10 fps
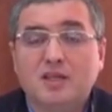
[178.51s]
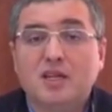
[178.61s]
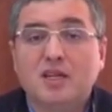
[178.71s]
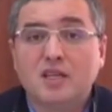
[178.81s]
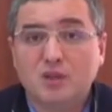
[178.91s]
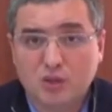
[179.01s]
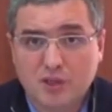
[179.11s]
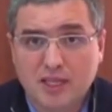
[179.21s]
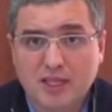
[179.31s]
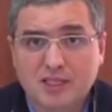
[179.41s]
Дорогие
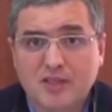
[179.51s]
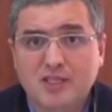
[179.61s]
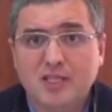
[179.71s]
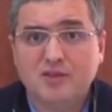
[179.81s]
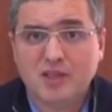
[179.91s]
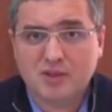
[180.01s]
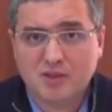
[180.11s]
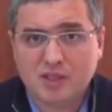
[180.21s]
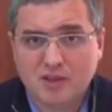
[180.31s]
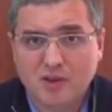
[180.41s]
друзья, со всей
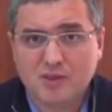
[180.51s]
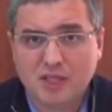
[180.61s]
ответственностью вам